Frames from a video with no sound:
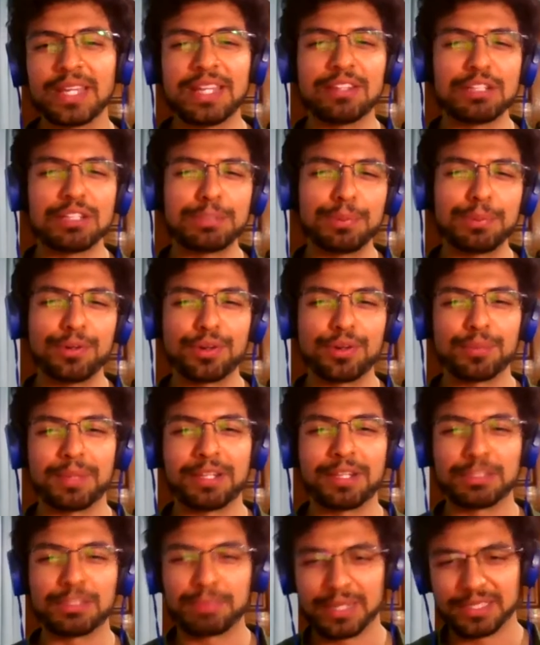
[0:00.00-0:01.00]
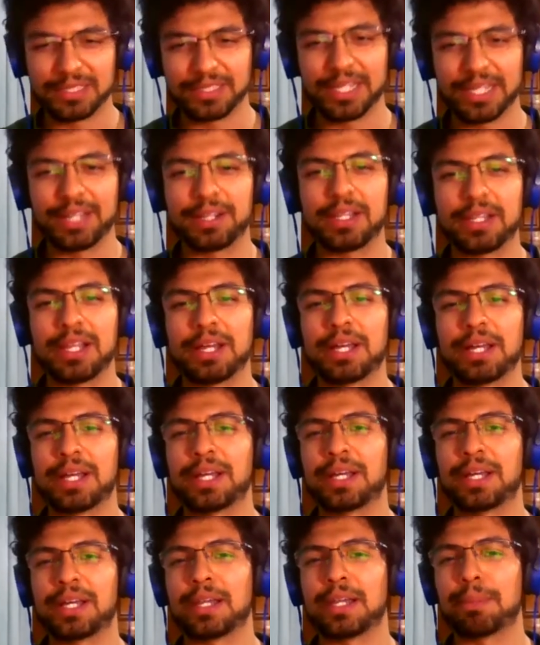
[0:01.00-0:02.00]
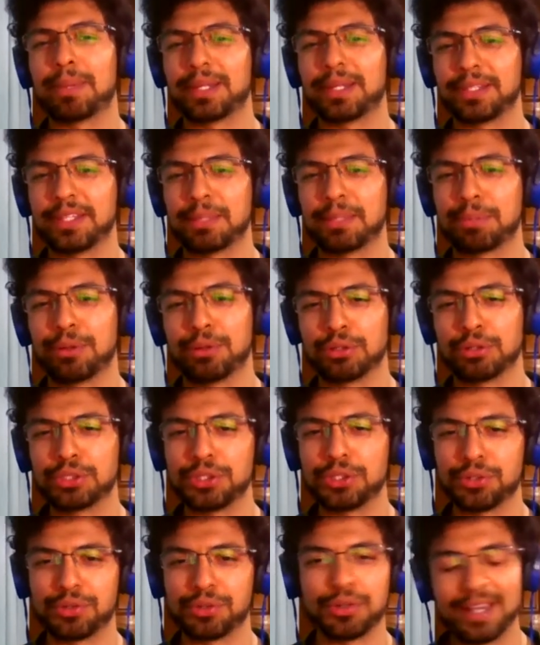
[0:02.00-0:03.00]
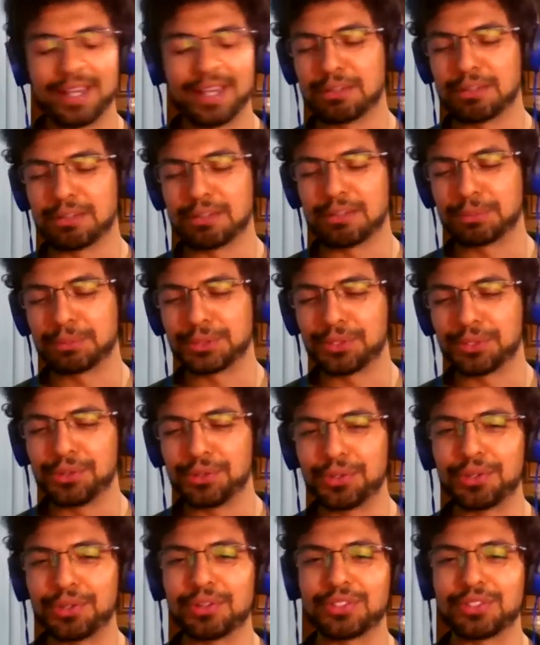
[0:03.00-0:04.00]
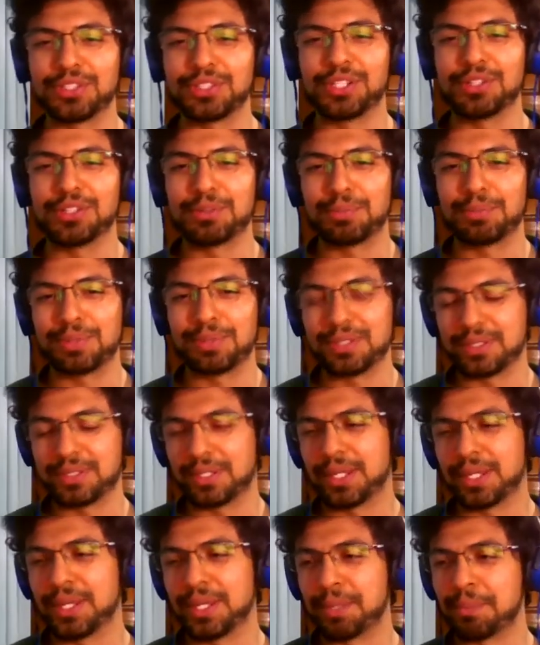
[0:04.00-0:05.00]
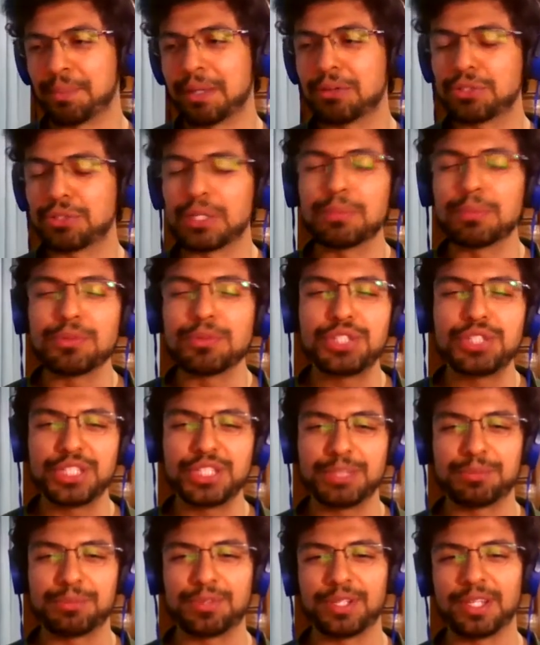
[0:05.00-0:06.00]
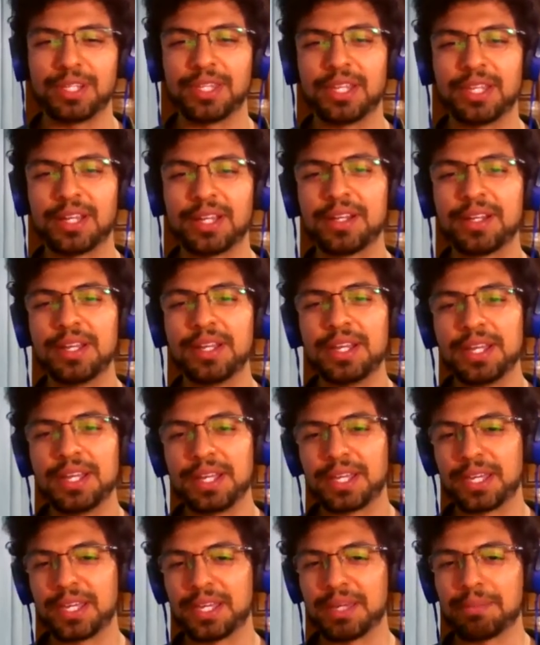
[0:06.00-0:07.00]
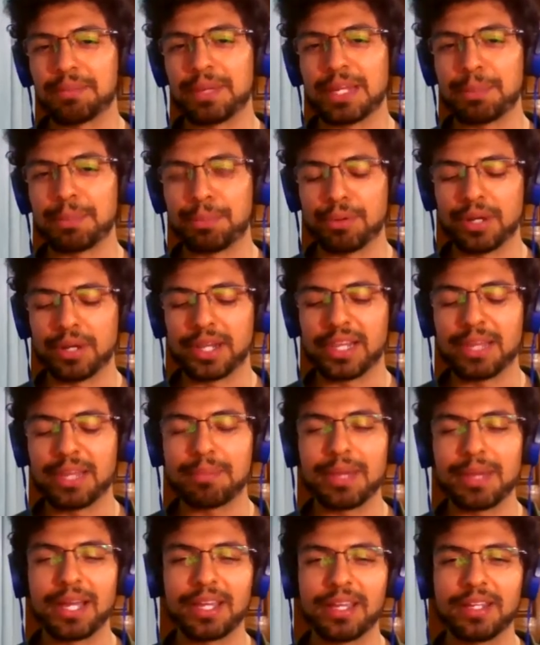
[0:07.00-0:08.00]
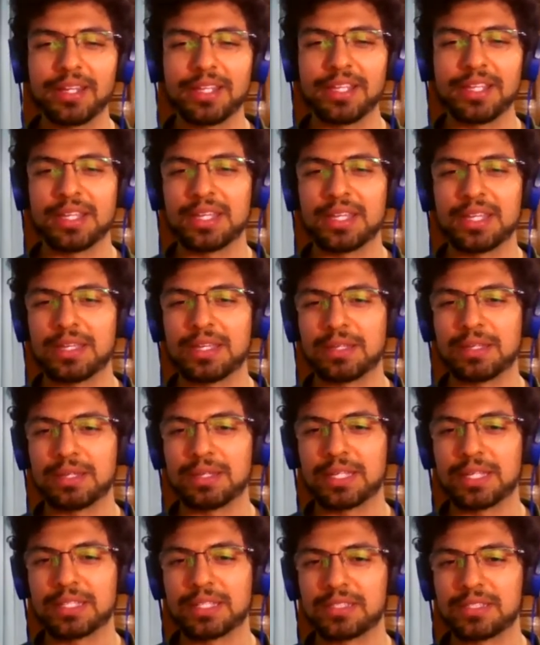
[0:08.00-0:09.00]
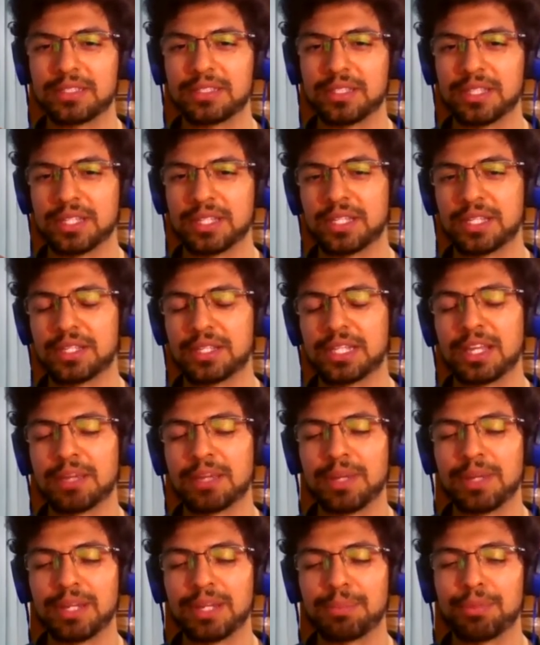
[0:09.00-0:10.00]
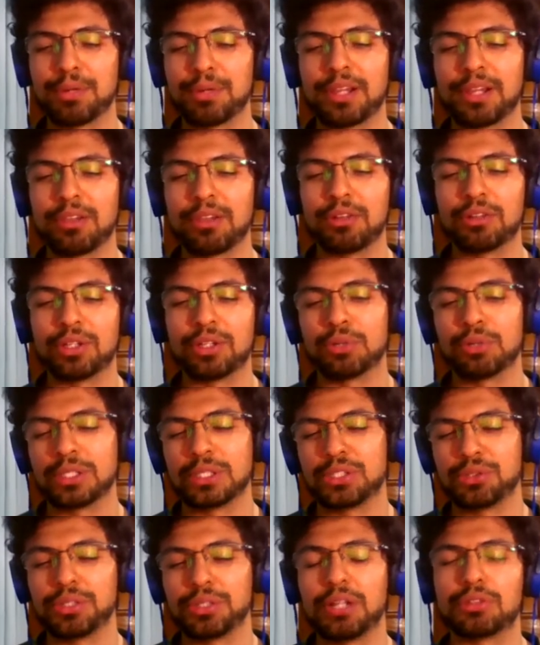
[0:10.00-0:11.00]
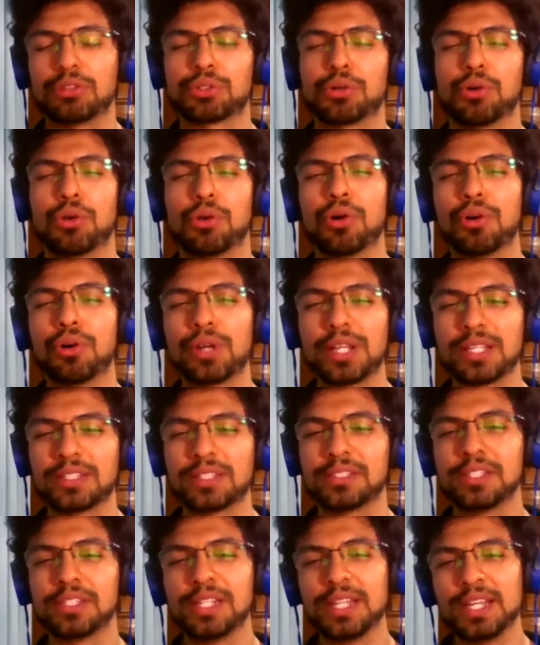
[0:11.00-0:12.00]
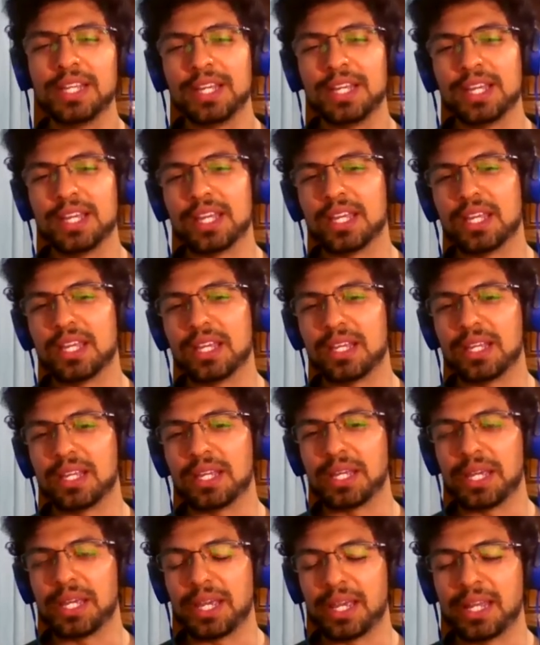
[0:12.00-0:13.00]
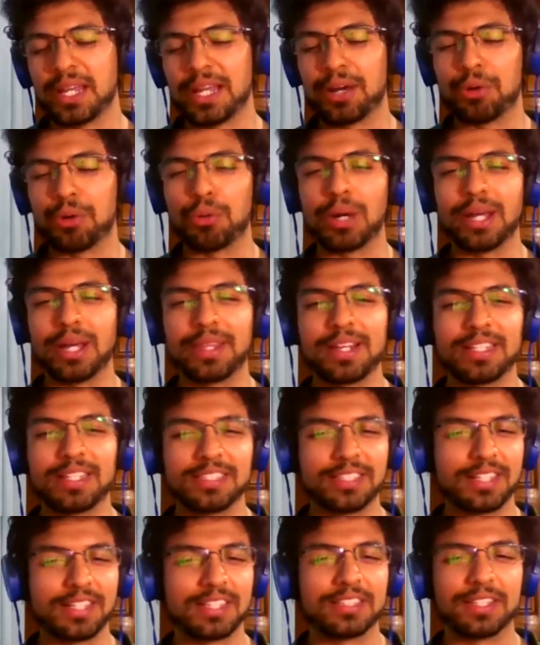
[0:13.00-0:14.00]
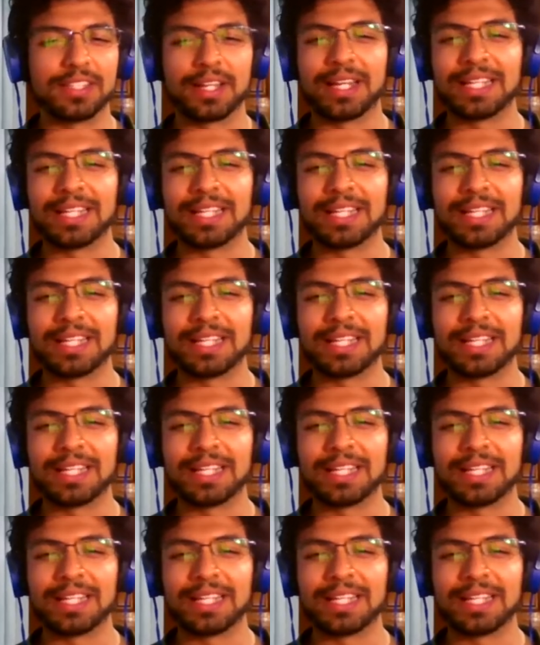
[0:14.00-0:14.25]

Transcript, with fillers: Y no es por menospreciar la, parte de producción, no, en lo absoluto, sino pues eh, me gusta muchísimo editar, que manipular la imagen y este, también manipularlo en cuestión de los colores, eh, el encuadre, etcétera, etcétera.